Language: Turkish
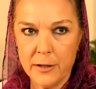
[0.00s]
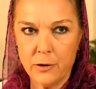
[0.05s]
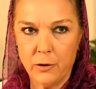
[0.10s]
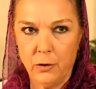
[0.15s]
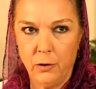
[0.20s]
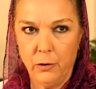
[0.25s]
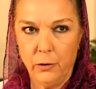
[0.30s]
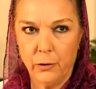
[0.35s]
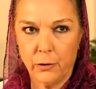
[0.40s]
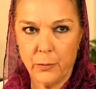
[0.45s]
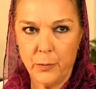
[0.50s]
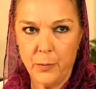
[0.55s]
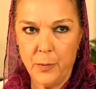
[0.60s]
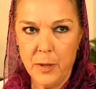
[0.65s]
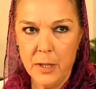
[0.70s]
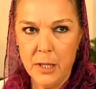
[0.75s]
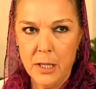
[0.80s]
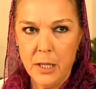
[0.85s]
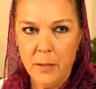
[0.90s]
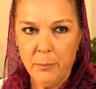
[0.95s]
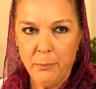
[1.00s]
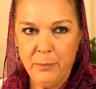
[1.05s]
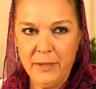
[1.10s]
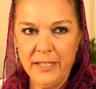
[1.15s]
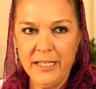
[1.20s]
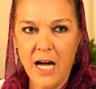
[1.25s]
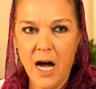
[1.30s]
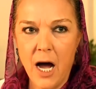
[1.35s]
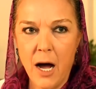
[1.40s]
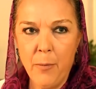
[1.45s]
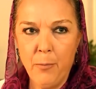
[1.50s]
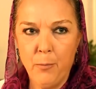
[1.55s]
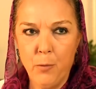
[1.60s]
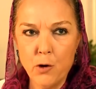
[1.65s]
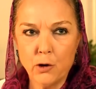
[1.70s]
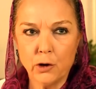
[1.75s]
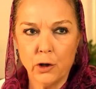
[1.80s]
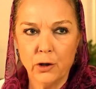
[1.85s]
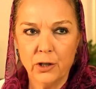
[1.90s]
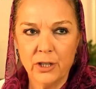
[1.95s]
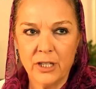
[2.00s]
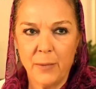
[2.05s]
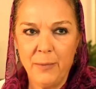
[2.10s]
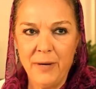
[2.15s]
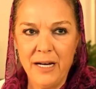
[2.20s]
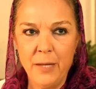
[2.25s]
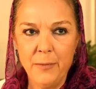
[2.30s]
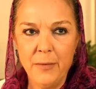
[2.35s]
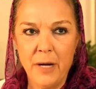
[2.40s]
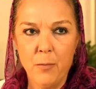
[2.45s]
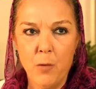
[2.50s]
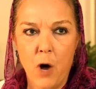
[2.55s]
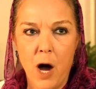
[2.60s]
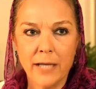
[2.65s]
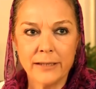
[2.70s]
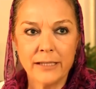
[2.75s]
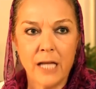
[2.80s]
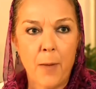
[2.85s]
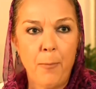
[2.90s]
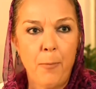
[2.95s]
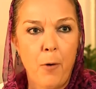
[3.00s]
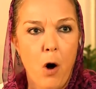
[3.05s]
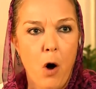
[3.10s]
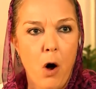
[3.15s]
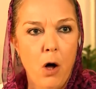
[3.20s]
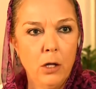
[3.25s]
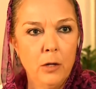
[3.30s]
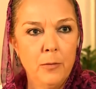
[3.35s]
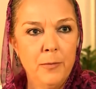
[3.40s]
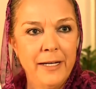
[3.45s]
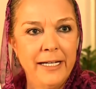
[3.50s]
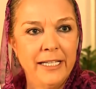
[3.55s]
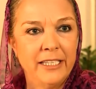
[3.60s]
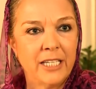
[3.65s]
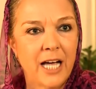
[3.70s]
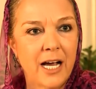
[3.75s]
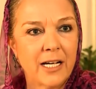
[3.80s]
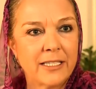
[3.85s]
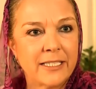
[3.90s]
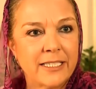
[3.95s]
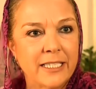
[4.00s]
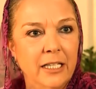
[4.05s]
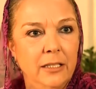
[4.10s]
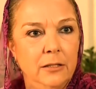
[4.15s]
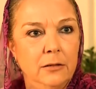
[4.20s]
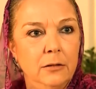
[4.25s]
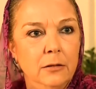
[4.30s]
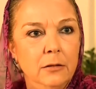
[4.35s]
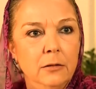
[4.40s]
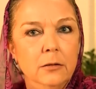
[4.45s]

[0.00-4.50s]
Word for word: söylüyorum. Bir daha bu konuda benimle muhatap olmayacaksın.